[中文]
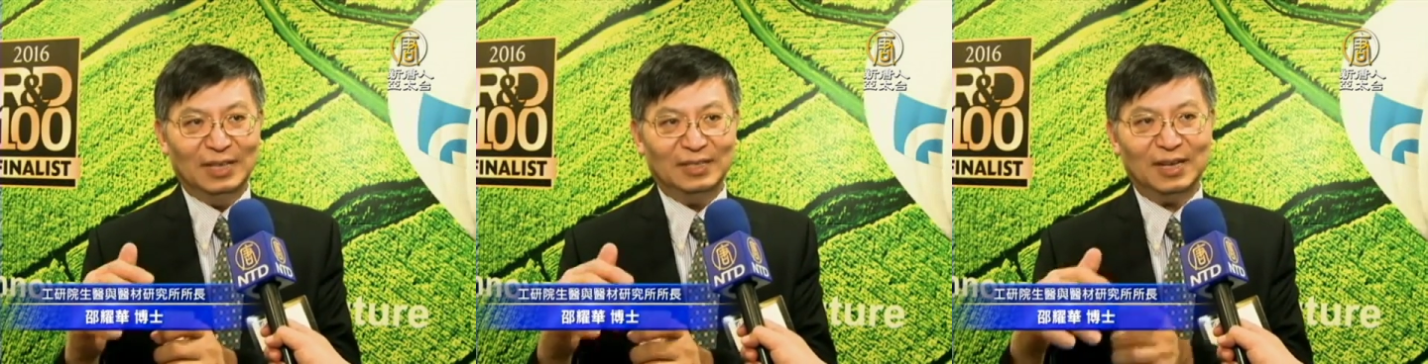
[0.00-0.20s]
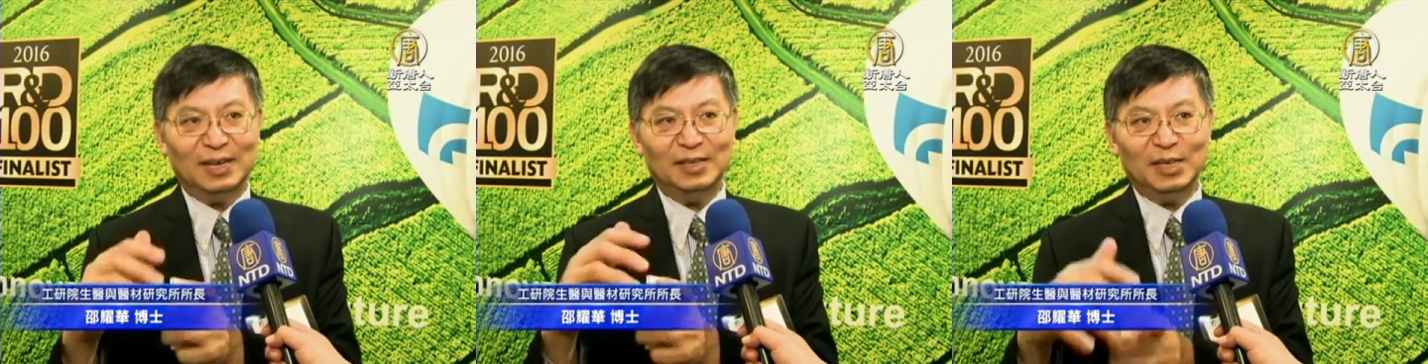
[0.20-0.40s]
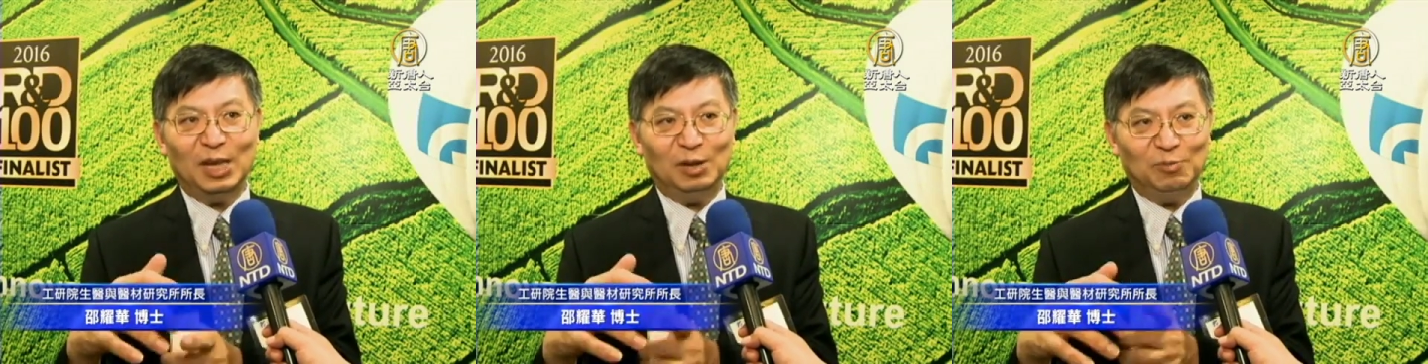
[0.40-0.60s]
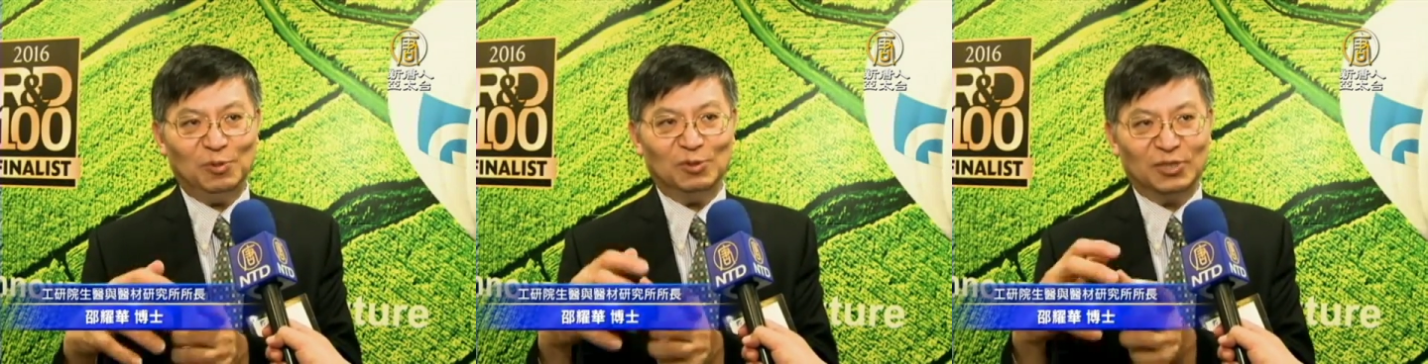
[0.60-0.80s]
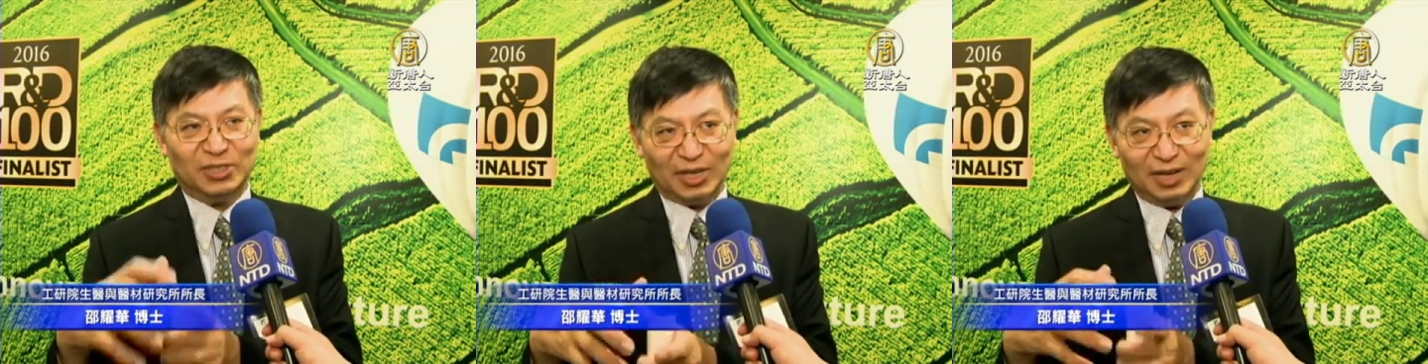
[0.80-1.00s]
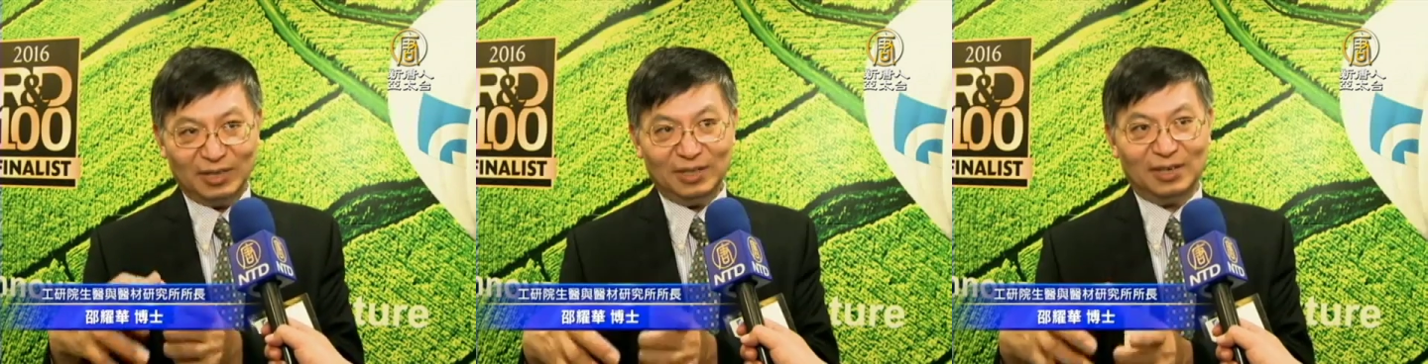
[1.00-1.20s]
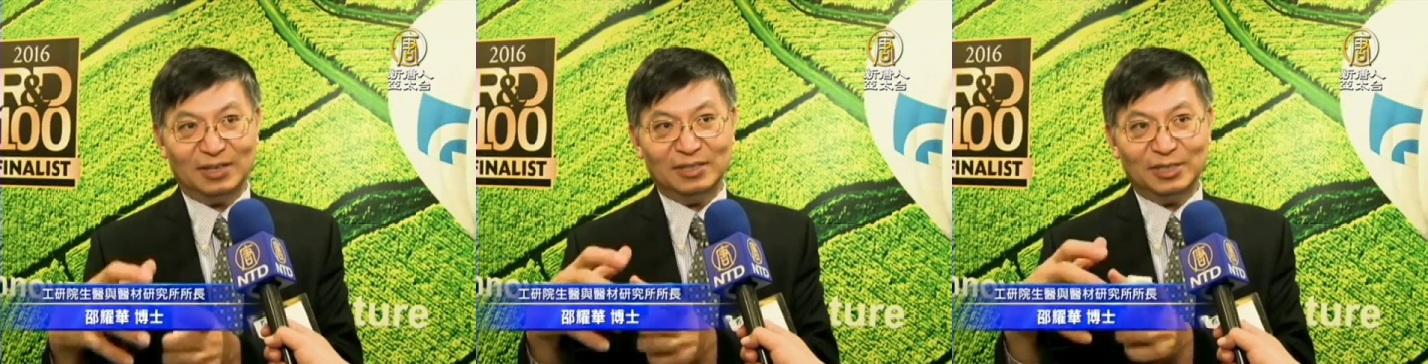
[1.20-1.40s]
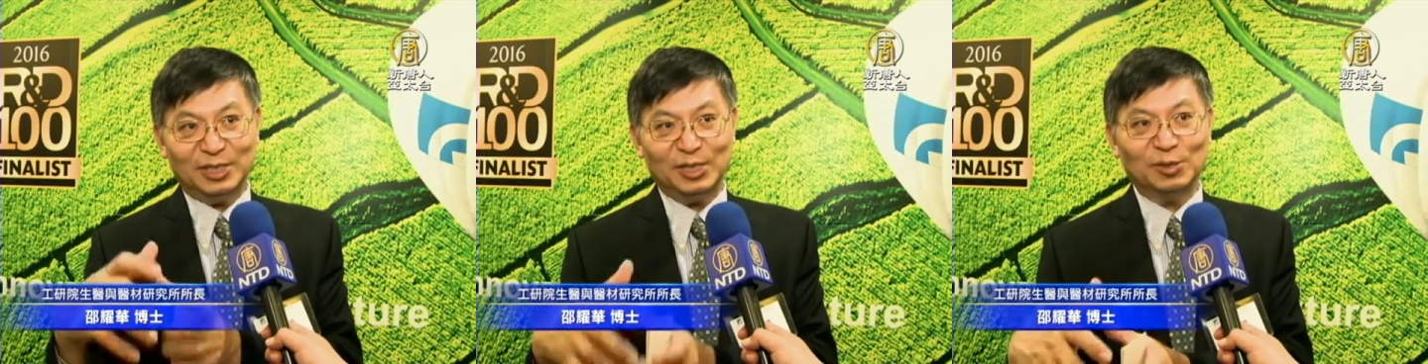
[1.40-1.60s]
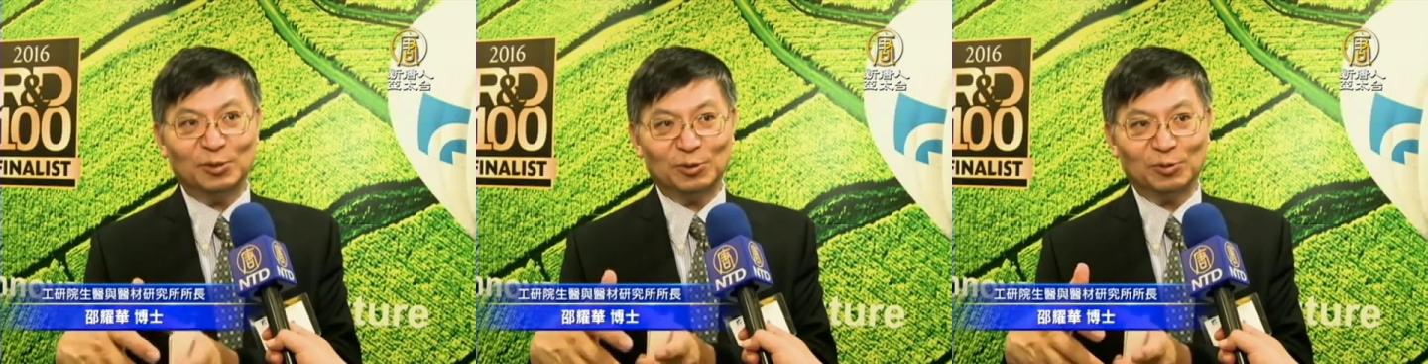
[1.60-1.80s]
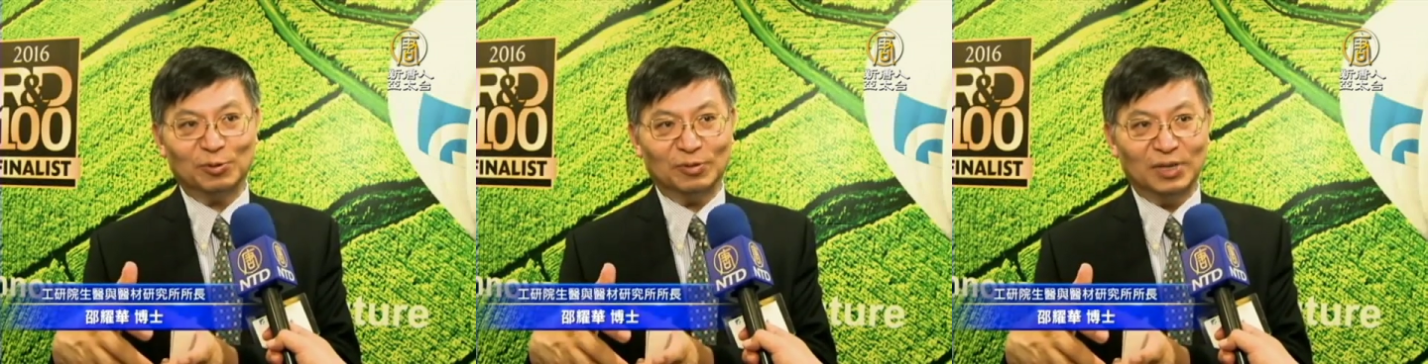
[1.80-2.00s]
在内部深耕技
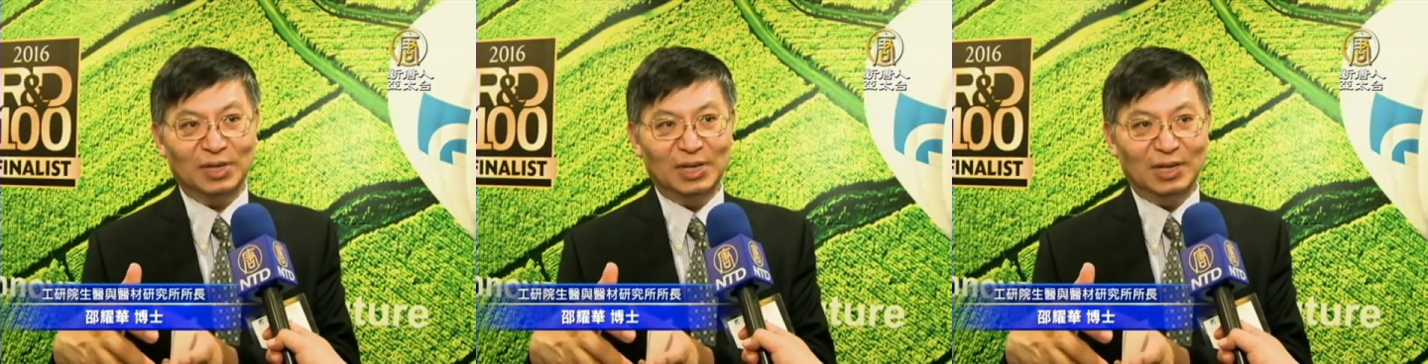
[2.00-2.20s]
术，